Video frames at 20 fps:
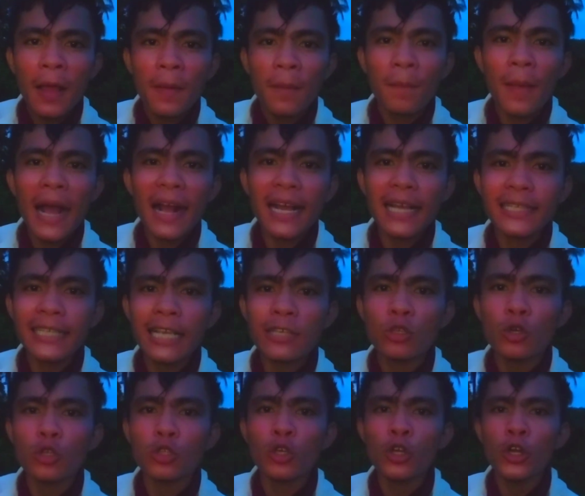Baka sa
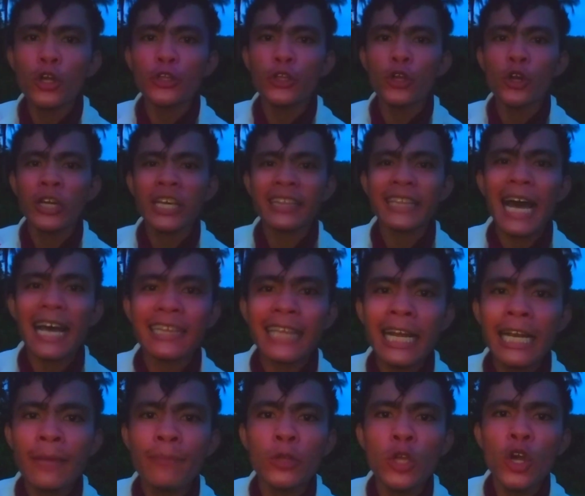susunod yung
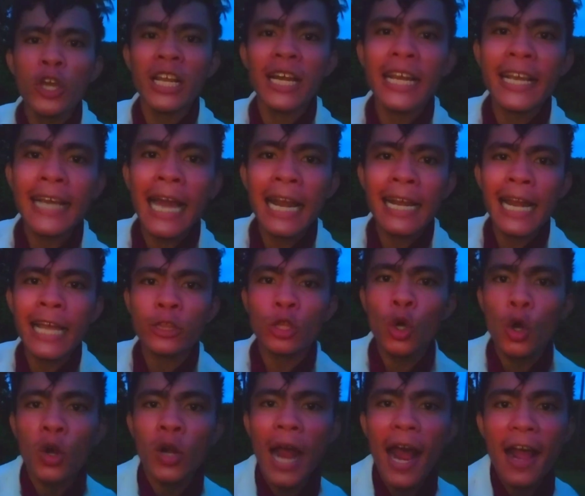itatanim nyo illegal na
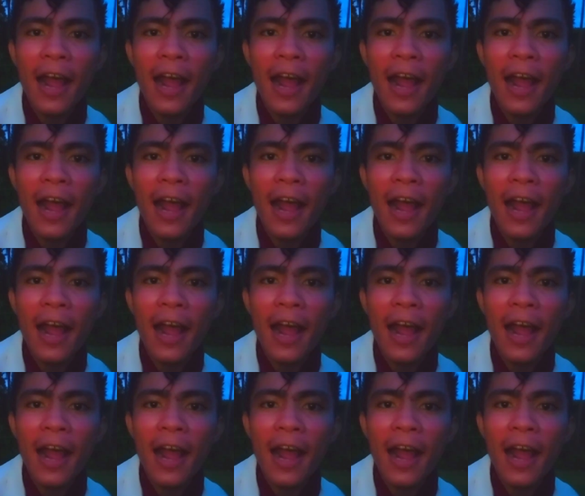droga.